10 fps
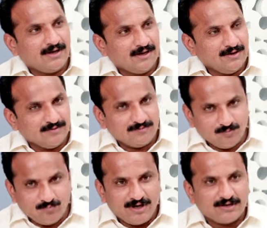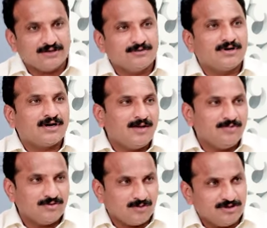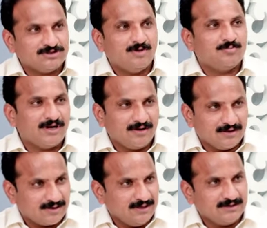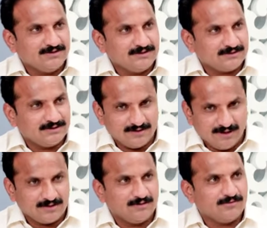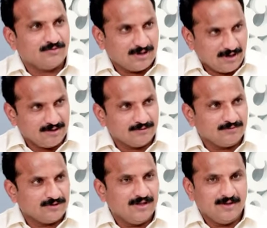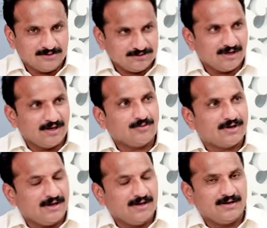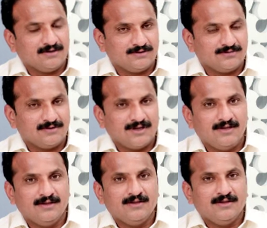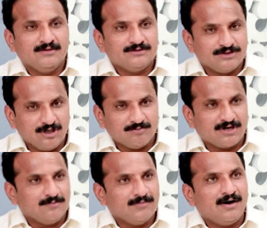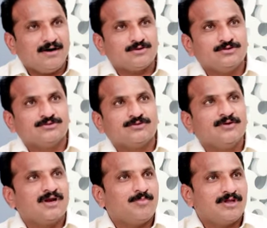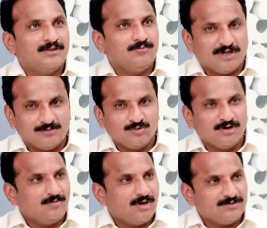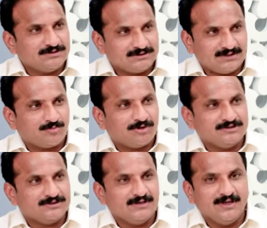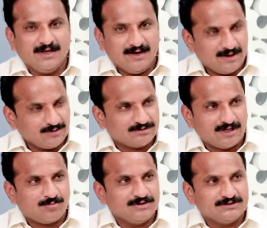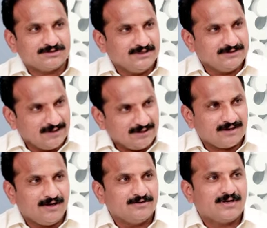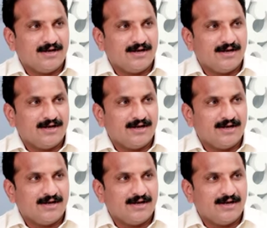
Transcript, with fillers: అనే పార్టీకి కూడా నా మీద ఒక మంచి అభిప్రాయం క్రియేట్ చేశారు ఈ నాయకులు ఉన్న నాయకులు జిల్లాలో ఉన్న అందరూ కూడా సేమ్ టైం ఆ రోజు రెండు వేల పద పదమూడులో మా మిస్సెస్ సర్పంచి ఆ రోజు సర్పంచ్ స్టేజీ నాది కాదు